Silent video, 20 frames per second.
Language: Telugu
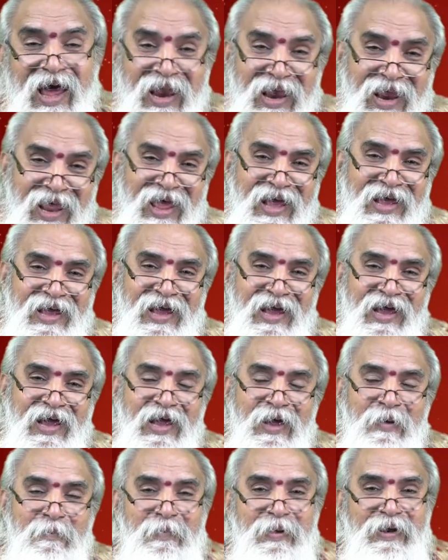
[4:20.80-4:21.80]
అలాగా
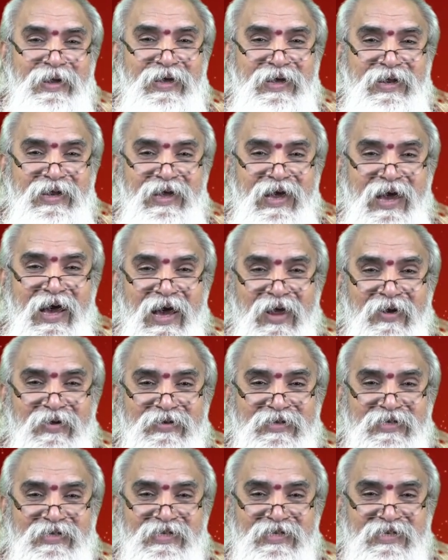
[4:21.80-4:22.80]
మనం కనుక
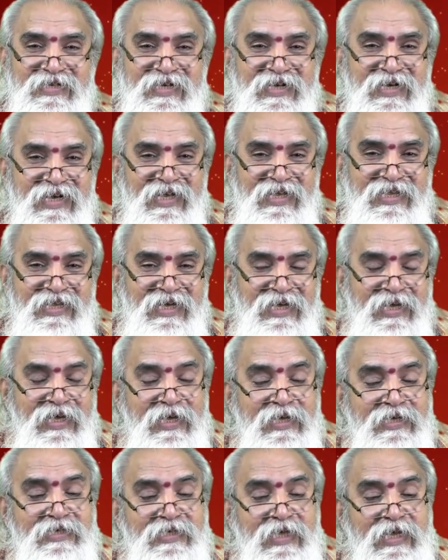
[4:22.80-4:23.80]
ఆలోచన చేసినట్లయితే
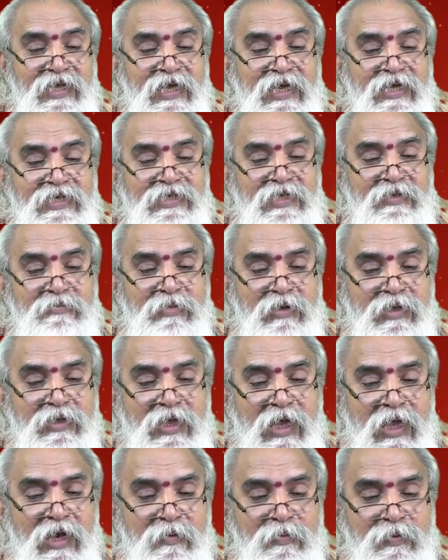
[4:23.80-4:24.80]
సరి అయిన
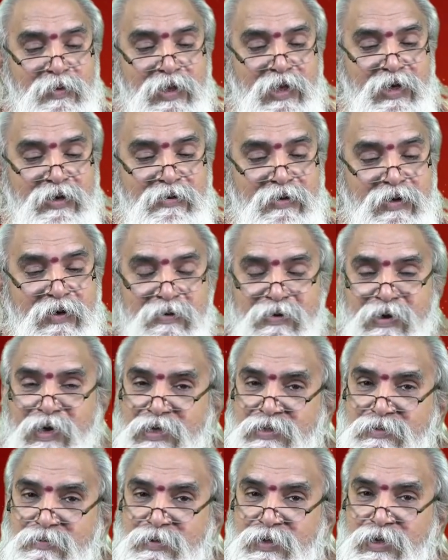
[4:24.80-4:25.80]
సత్ఫలితాలను పొందేటువంటి
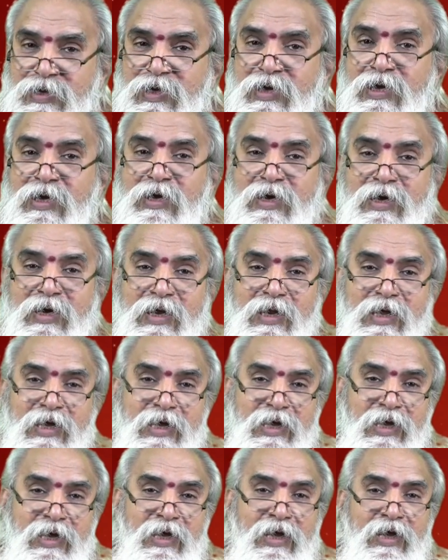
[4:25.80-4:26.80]
అవకాశం ఉంది
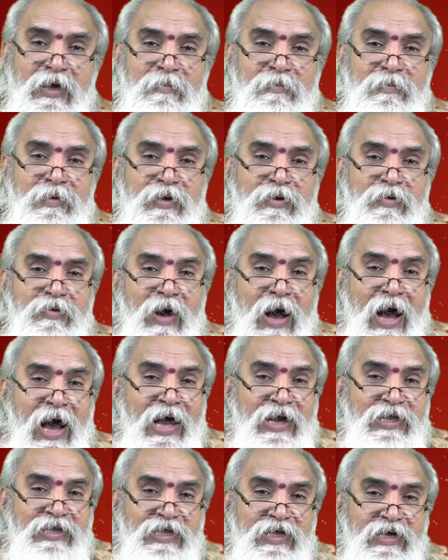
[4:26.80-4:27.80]
అలాగే మీకు
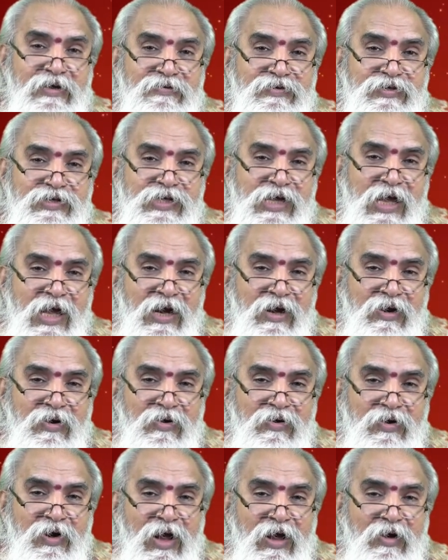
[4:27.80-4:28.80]
ఆర్థిక
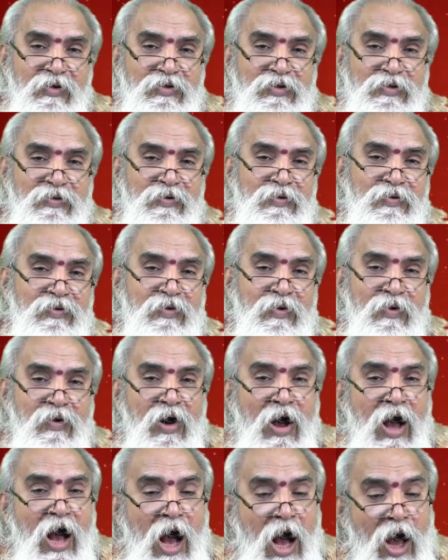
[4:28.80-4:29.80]
విషయాలలో కూడా కొంతవరకు
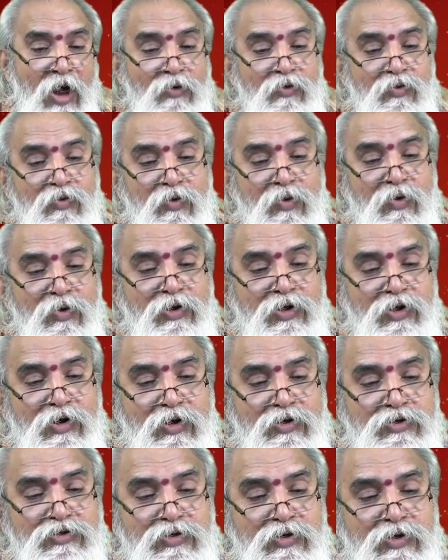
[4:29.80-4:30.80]
అనుకోని
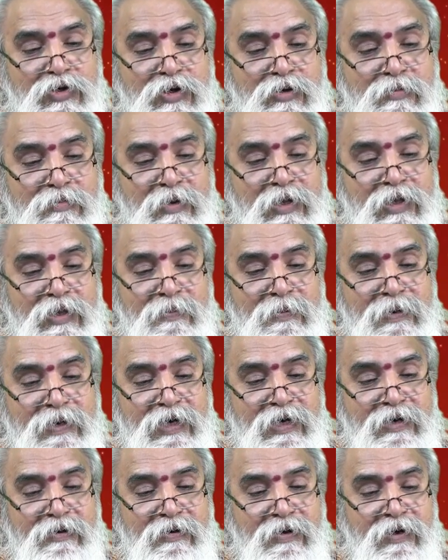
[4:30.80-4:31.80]
ఖర్చులు ఇబ్బంది
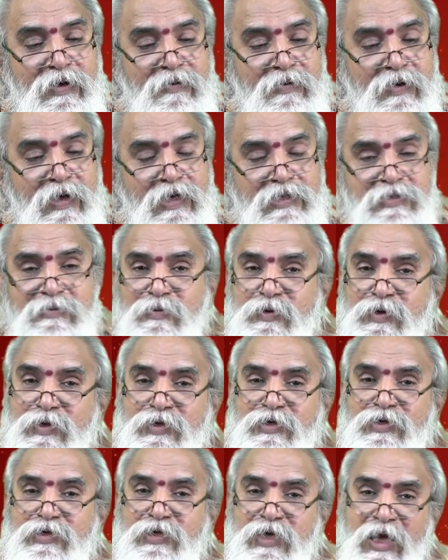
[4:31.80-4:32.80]
పెట్టేటువంటి అవకాశం ఉన్న
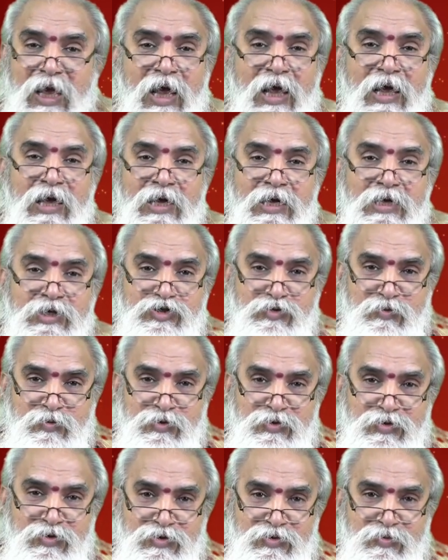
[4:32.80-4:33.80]
దృష్ట్యా
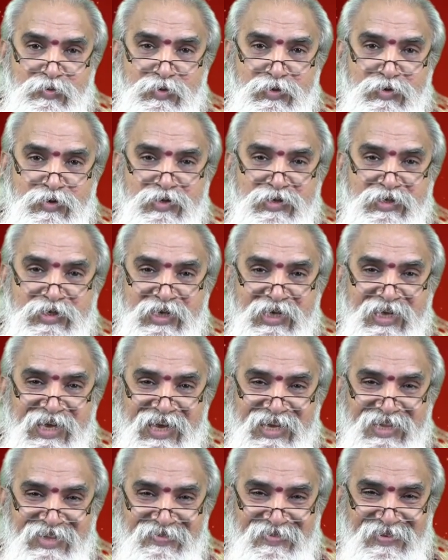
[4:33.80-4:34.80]
సుమంతో సుమంతో శ్రీ
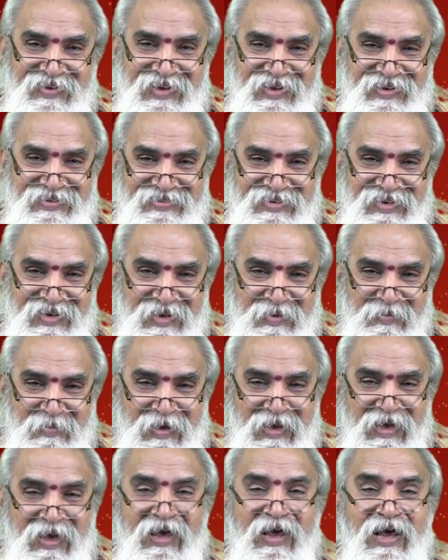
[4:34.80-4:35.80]
కార్తవీర్యార్జున